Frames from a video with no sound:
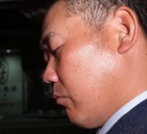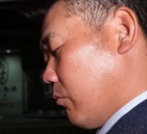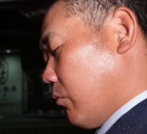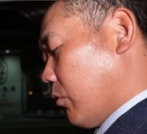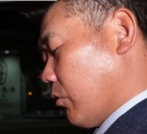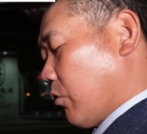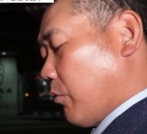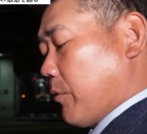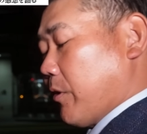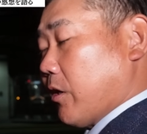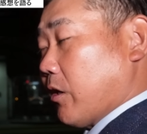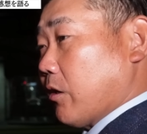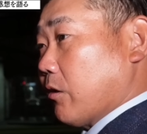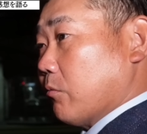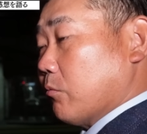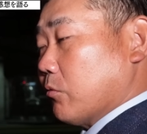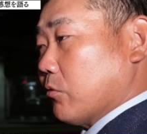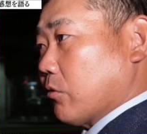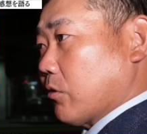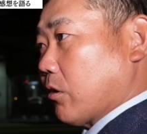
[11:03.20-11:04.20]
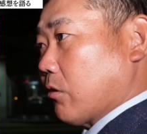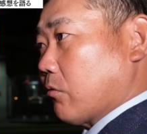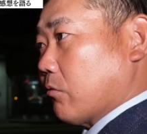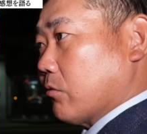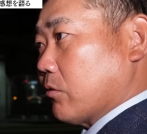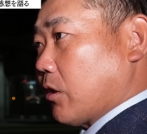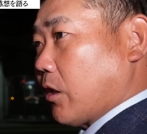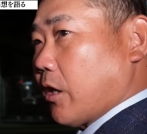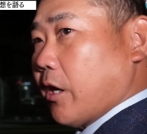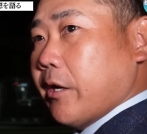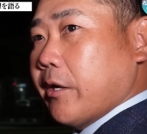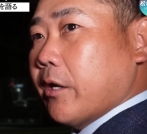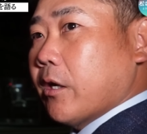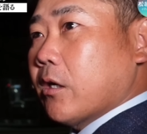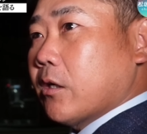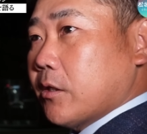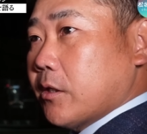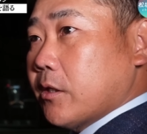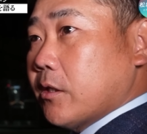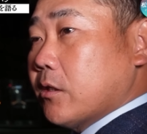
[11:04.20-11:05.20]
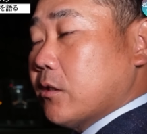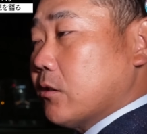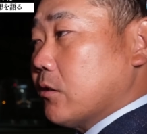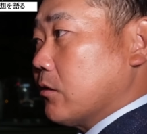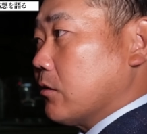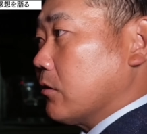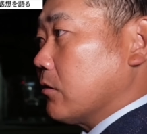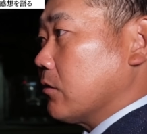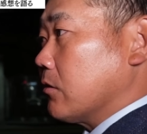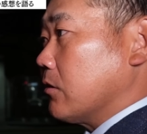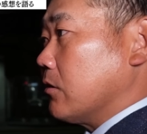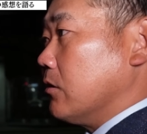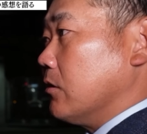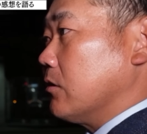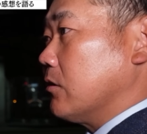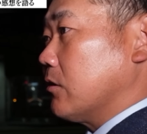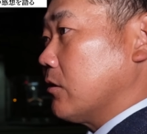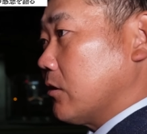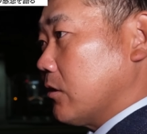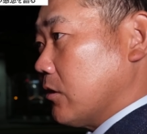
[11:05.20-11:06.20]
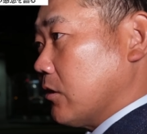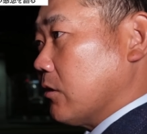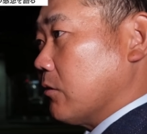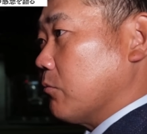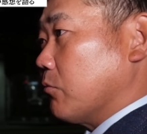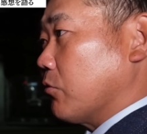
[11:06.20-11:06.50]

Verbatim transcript: 求められるものがこう高い中で、はい、きっちりもう